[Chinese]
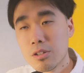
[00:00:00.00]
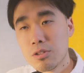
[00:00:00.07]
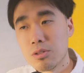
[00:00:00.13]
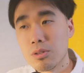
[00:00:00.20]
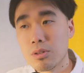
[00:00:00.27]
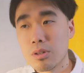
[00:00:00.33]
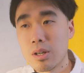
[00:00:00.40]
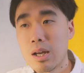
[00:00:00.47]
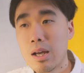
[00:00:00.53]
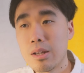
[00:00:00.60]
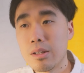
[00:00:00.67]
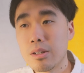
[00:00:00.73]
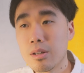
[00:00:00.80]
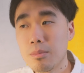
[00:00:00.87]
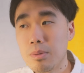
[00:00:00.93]
去
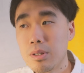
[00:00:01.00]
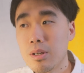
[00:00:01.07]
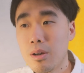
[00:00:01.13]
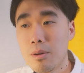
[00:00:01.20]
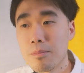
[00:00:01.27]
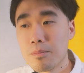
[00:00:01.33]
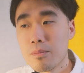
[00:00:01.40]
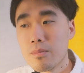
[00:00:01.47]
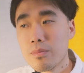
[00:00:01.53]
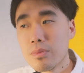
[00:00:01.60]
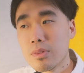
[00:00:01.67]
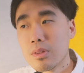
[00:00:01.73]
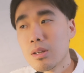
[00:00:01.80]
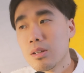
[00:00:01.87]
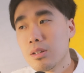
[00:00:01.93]
看一个比较
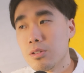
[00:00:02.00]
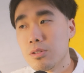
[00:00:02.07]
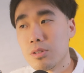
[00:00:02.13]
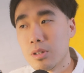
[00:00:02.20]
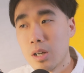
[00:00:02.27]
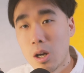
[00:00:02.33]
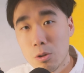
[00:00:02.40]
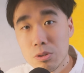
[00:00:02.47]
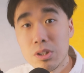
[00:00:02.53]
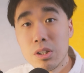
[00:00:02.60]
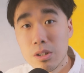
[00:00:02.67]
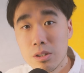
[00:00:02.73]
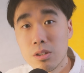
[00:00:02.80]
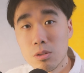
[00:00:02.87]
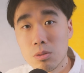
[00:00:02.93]
就是高
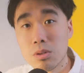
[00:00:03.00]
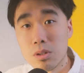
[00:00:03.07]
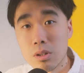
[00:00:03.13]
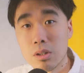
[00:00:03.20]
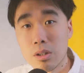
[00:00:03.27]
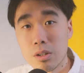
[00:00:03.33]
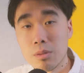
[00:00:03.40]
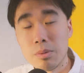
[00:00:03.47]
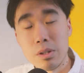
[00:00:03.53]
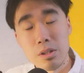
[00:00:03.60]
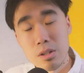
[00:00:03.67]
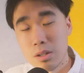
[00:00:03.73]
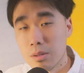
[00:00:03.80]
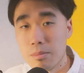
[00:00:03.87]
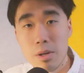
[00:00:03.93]
清晰度的升格视频，你
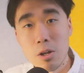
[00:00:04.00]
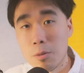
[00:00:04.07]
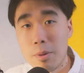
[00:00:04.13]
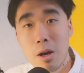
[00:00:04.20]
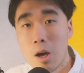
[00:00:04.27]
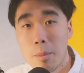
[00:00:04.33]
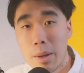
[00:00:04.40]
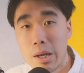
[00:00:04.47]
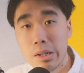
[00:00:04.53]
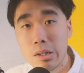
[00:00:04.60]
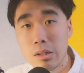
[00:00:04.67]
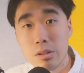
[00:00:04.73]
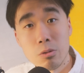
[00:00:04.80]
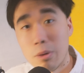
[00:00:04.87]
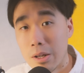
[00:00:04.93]
是没有办法拍
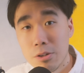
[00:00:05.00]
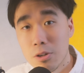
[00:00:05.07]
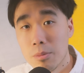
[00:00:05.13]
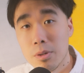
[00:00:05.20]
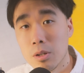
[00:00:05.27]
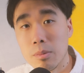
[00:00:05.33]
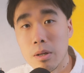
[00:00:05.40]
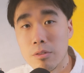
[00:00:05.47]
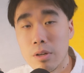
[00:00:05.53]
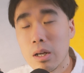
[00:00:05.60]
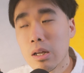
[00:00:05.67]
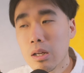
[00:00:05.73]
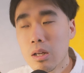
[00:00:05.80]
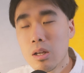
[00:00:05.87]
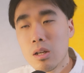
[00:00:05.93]
的，是完全没有办法。
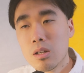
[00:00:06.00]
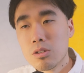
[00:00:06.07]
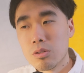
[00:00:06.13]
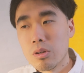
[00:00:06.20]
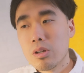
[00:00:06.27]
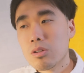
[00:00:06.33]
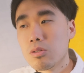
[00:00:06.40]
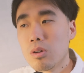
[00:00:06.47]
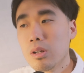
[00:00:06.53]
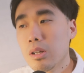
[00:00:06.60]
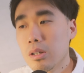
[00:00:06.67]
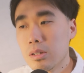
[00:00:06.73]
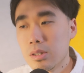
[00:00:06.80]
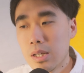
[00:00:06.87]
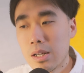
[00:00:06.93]
所以说
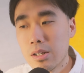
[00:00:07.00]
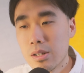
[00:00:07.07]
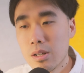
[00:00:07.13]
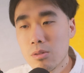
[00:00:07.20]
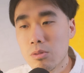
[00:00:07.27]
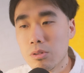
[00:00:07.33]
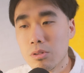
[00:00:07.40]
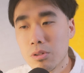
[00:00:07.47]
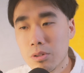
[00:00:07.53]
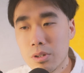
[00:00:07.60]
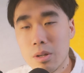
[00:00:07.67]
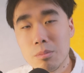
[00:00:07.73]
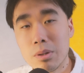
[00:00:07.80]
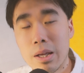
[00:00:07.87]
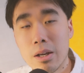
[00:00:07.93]
呢，三十帧我觉得有
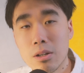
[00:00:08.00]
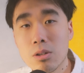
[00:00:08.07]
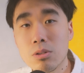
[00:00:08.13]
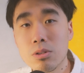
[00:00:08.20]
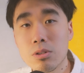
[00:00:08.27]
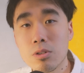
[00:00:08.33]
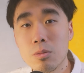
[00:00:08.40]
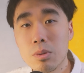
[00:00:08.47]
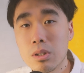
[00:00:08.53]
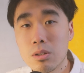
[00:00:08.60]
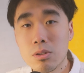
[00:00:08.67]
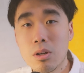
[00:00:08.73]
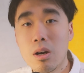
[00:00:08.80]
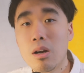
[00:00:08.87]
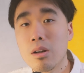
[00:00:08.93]
点不太够用，因为毕竟
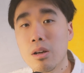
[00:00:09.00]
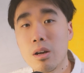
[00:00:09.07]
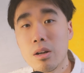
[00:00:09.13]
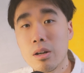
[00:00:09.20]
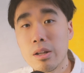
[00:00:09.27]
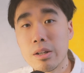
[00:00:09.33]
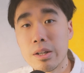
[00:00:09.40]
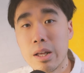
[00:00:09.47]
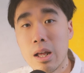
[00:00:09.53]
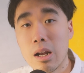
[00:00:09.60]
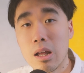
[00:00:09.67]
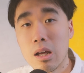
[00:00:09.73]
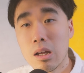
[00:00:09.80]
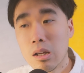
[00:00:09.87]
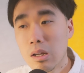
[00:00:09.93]
都二零二零年
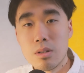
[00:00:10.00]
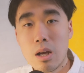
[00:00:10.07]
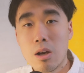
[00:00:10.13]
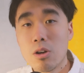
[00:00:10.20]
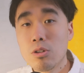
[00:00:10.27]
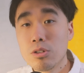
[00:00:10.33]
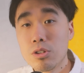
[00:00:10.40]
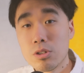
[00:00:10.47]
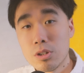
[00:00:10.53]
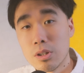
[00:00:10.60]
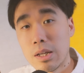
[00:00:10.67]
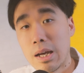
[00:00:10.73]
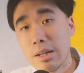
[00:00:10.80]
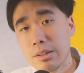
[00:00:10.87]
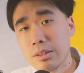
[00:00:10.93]
了。然后就是
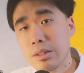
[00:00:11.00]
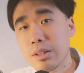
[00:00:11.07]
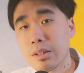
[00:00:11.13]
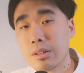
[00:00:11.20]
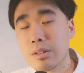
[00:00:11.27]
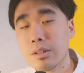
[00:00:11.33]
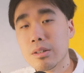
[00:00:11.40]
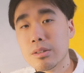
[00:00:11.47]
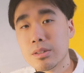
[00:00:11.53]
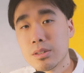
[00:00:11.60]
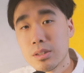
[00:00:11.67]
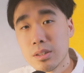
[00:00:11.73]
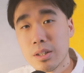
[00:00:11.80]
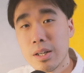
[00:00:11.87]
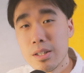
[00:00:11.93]
它的这个
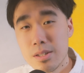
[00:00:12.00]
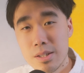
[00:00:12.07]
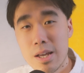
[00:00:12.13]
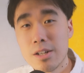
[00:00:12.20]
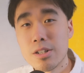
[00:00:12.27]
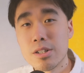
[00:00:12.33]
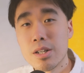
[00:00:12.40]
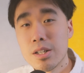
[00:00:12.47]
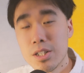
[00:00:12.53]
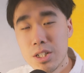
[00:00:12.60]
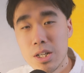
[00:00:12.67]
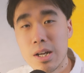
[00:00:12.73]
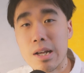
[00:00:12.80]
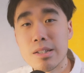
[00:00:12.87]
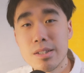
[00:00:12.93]
四 K 三十帧，
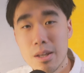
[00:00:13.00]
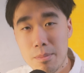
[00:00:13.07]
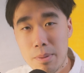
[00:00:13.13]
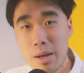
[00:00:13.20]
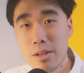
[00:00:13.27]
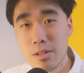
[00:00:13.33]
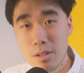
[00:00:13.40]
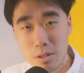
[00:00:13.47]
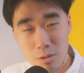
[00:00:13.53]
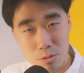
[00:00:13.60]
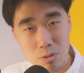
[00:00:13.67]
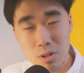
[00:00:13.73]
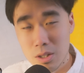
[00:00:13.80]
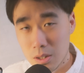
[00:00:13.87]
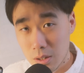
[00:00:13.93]
竟然在拍摄的
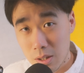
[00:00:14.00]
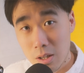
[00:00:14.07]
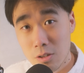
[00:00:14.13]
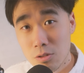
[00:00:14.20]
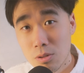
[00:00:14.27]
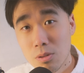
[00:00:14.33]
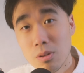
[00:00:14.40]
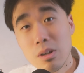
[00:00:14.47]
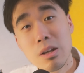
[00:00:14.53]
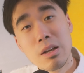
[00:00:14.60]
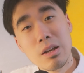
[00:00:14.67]
过程当中，